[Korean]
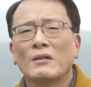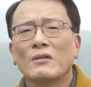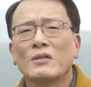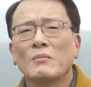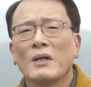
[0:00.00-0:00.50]

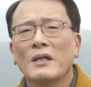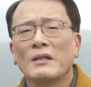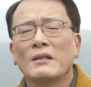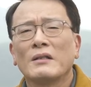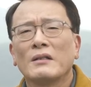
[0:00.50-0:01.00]

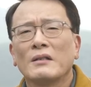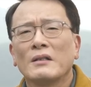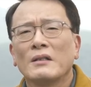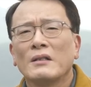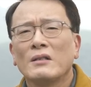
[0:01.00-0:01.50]
그렇지만
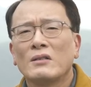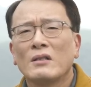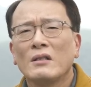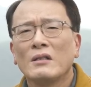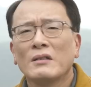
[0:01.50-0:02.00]
이
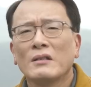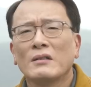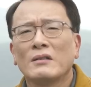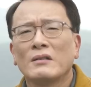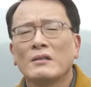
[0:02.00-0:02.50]

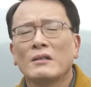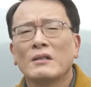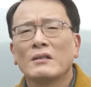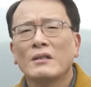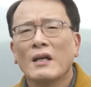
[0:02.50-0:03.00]
진리는
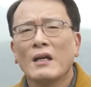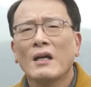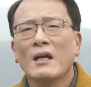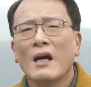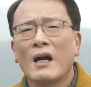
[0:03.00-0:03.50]

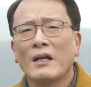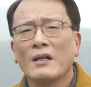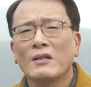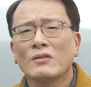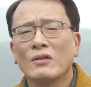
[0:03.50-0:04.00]
사랑
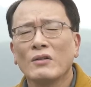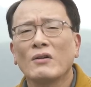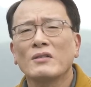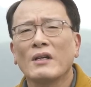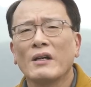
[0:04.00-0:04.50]
안에서
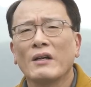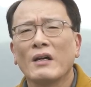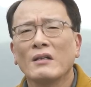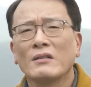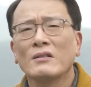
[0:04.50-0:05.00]

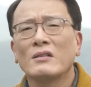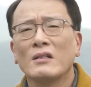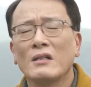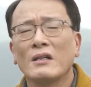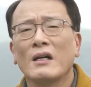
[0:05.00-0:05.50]
역사해야 그
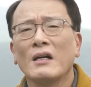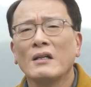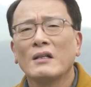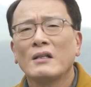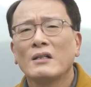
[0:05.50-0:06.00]
진리가
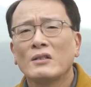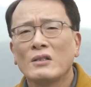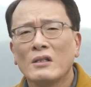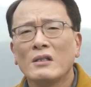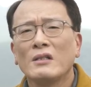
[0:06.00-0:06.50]

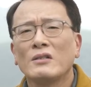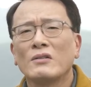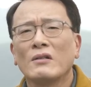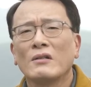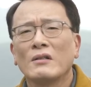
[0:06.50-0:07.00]

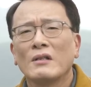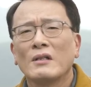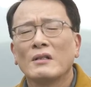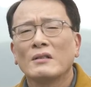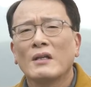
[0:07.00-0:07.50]
진리이죠.
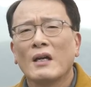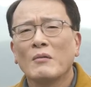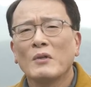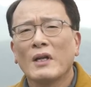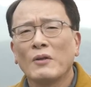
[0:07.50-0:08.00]

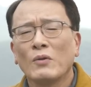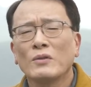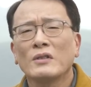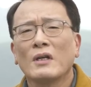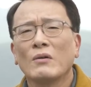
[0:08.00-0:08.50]
사람을
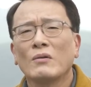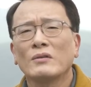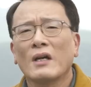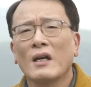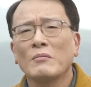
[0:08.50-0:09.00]
난도질하고
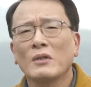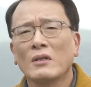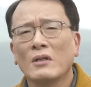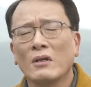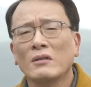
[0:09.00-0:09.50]
사람을
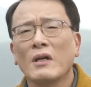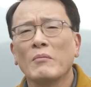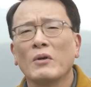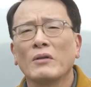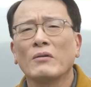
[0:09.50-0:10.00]

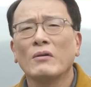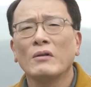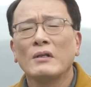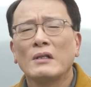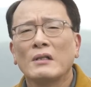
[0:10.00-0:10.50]

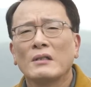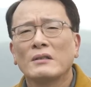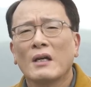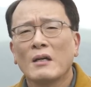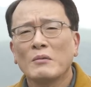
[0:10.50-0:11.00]
컷해버리고
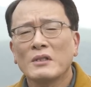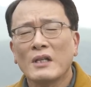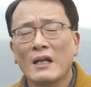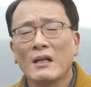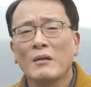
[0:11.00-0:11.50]
사람을
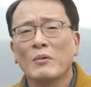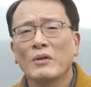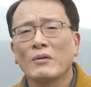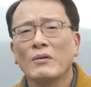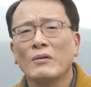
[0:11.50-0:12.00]

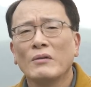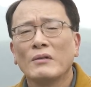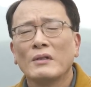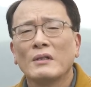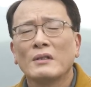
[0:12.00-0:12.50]
잘라버리고
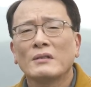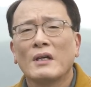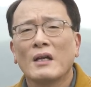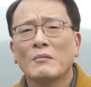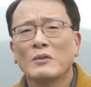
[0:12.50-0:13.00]

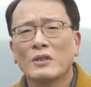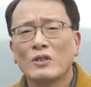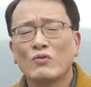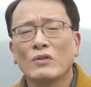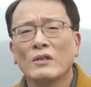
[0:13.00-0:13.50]
사람을
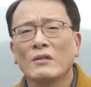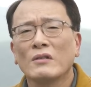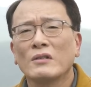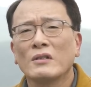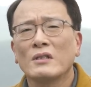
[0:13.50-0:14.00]
기죽이는
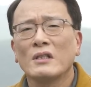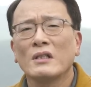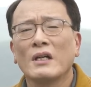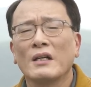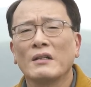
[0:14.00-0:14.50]
것이
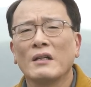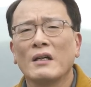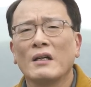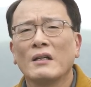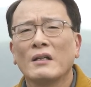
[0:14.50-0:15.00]
진리가
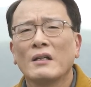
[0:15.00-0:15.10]
아니라